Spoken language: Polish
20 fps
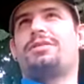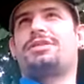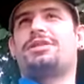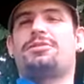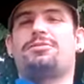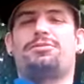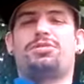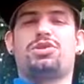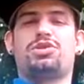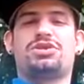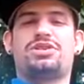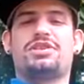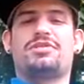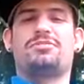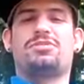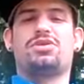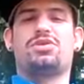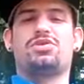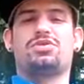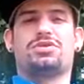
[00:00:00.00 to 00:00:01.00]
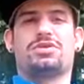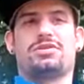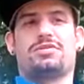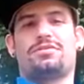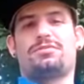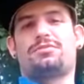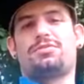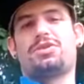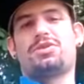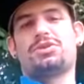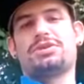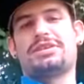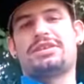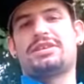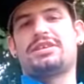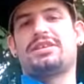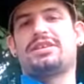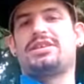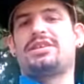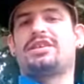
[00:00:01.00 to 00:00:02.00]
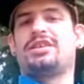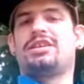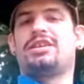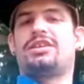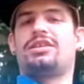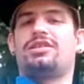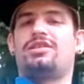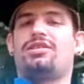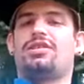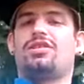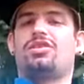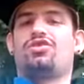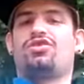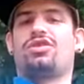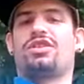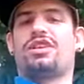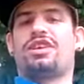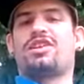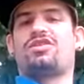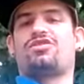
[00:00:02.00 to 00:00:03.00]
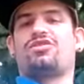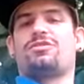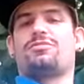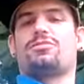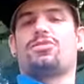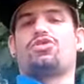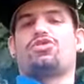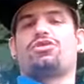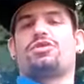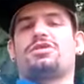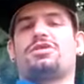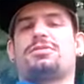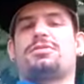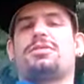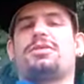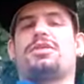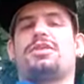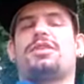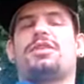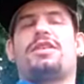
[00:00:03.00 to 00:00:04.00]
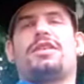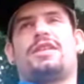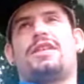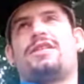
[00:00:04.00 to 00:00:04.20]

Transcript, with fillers: są plusy i minusy. Plusy to, że każdy może sobie